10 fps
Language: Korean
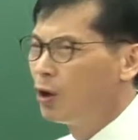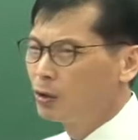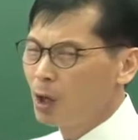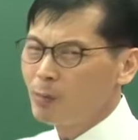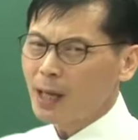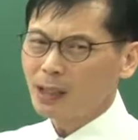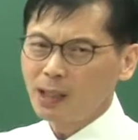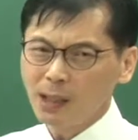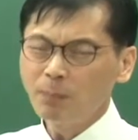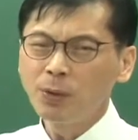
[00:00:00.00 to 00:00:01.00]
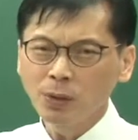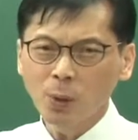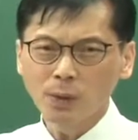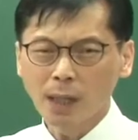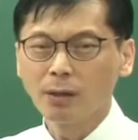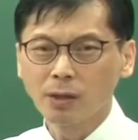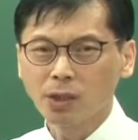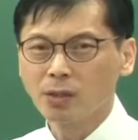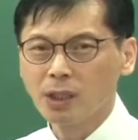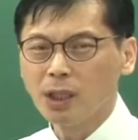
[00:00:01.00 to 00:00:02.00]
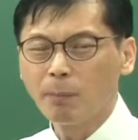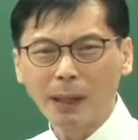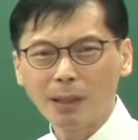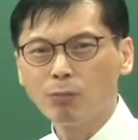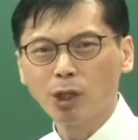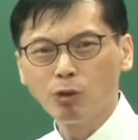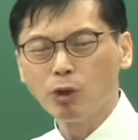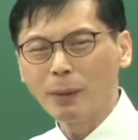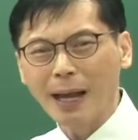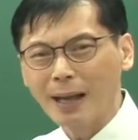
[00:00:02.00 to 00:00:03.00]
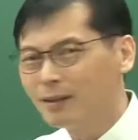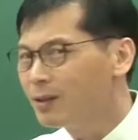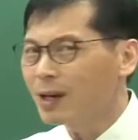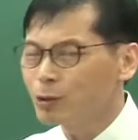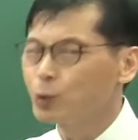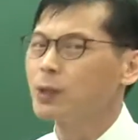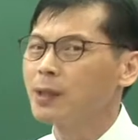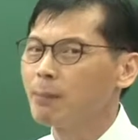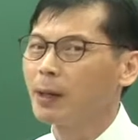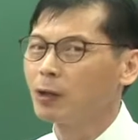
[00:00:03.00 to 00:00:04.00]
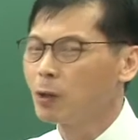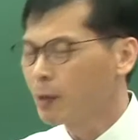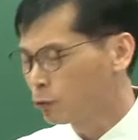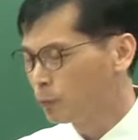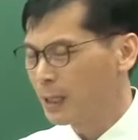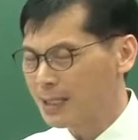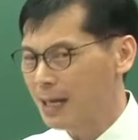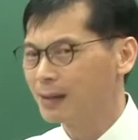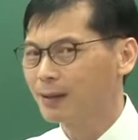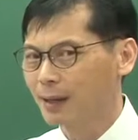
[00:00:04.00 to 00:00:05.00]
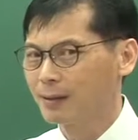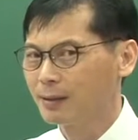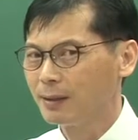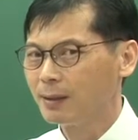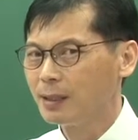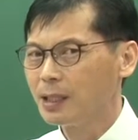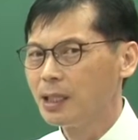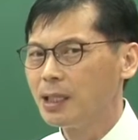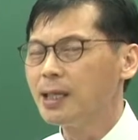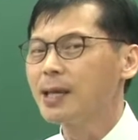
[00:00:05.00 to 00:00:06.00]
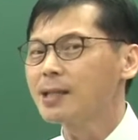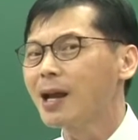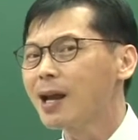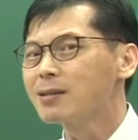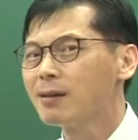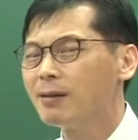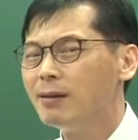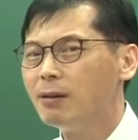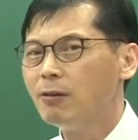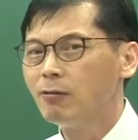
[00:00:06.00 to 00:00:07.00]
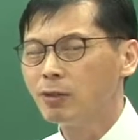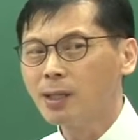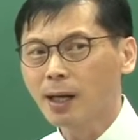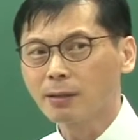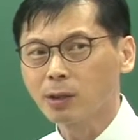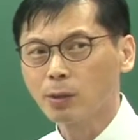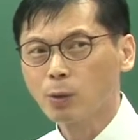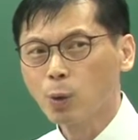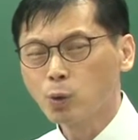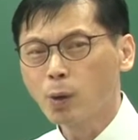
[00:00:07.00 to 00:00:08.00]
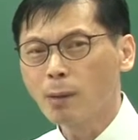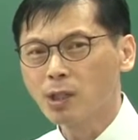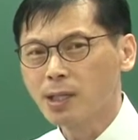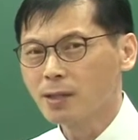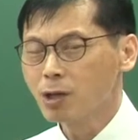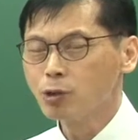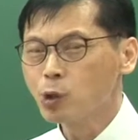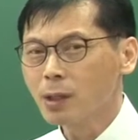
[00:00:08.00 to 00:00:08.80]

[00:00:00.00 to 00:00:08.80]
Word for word: 너무나 깊은 곳에 있는 것은 이 바닷물에 유입이 안 들어갈 수도 있단 말이에요. 너무나 구멍이 작을 때는. 이게 살아서 우리나라 같은 경우는 소나무 재선충